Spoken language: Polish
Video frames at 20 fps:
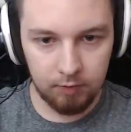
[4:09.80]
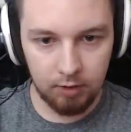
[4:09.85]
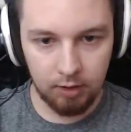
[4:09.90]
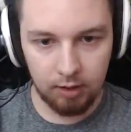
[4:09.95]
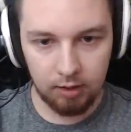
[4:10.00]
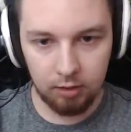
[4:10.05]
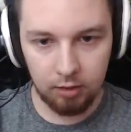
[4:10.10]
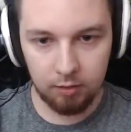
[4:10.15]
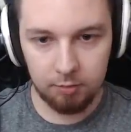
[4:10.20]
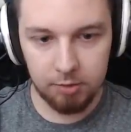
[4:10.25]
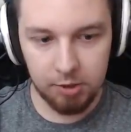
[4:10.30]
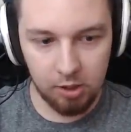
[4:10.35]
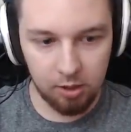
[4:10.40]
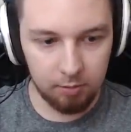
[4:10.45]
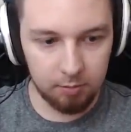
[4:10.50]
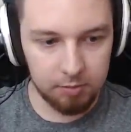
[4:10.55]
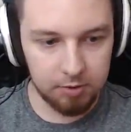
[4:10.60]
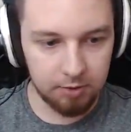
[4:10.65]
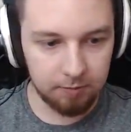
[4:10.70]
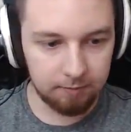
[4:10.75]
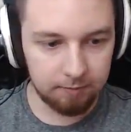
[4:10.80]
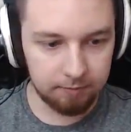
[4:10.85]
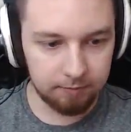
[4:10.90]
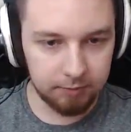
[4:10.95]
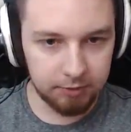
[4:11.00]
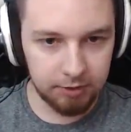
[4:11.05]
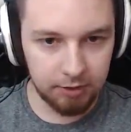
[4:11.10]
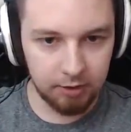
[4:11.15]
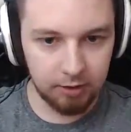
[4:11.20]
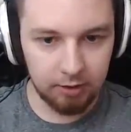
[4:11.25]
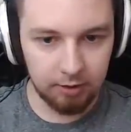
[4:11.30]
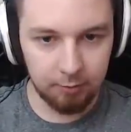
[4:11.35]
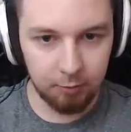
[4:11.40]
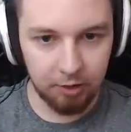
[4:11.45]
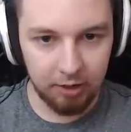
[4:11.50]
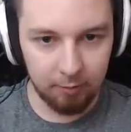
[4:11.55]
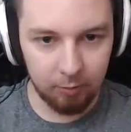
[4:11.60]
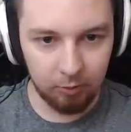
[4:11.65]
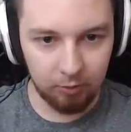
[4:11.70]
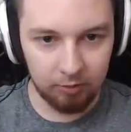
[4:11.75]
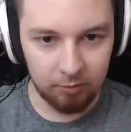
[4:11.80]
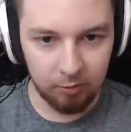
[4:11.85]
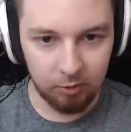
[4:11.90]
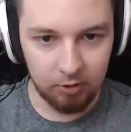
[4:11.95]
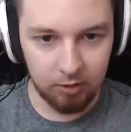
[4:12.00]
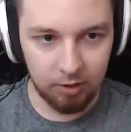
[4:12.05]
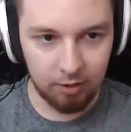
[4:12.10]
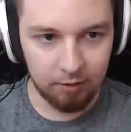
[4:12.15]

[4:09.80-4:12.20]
Tak, dobrze, dobrze. Dzięki temu ja mogłem go